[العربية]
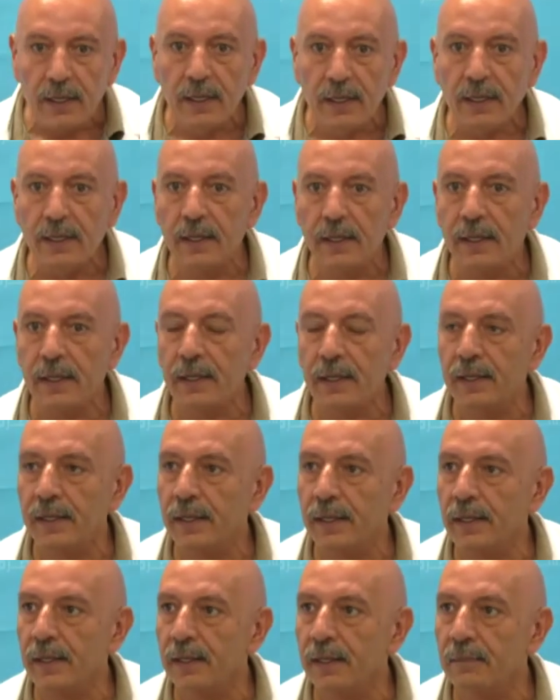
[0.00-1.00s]
الـ
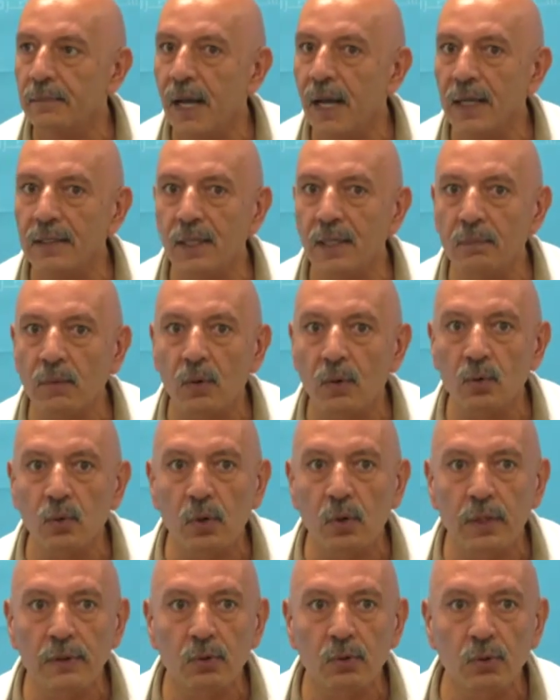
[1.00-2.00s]
الـ بهذا
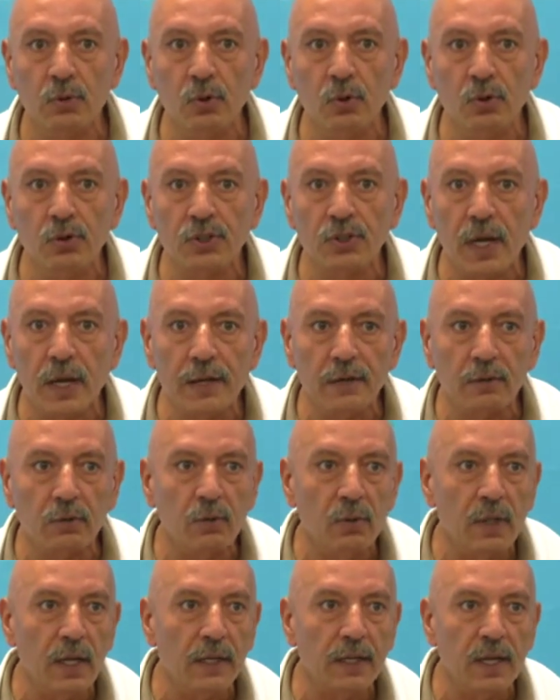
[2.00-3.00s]
الموضوع إنه كل شهر
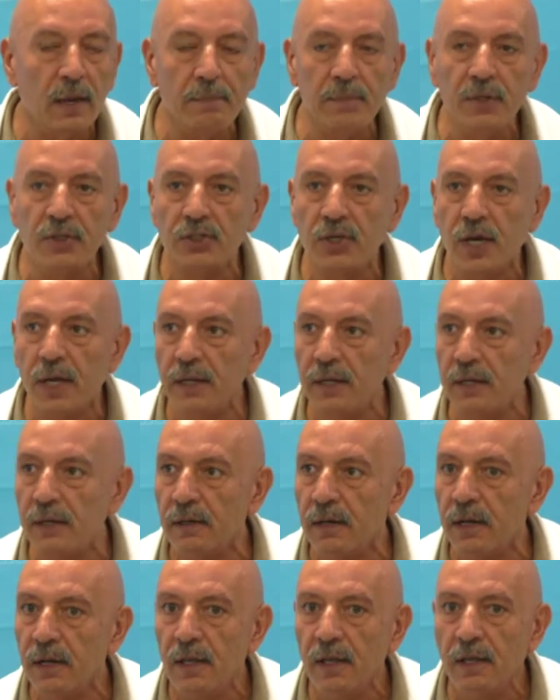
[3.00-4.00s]
كل أكم من شهر